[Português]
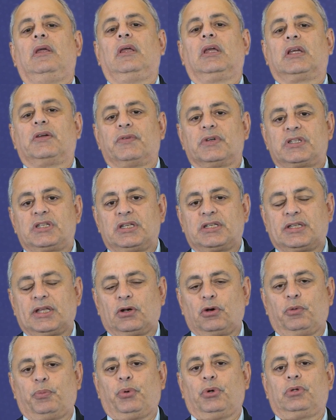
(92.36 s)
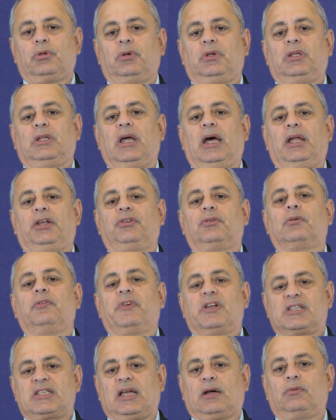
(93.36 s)
e que vocês terão a oportunidade de
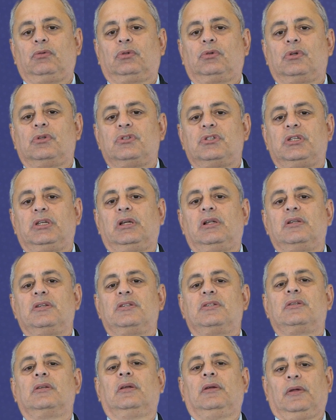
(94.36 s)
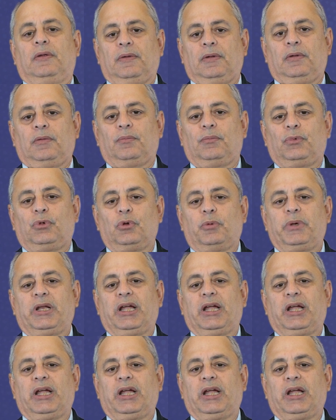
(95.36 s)
conversar com todos eles. Muito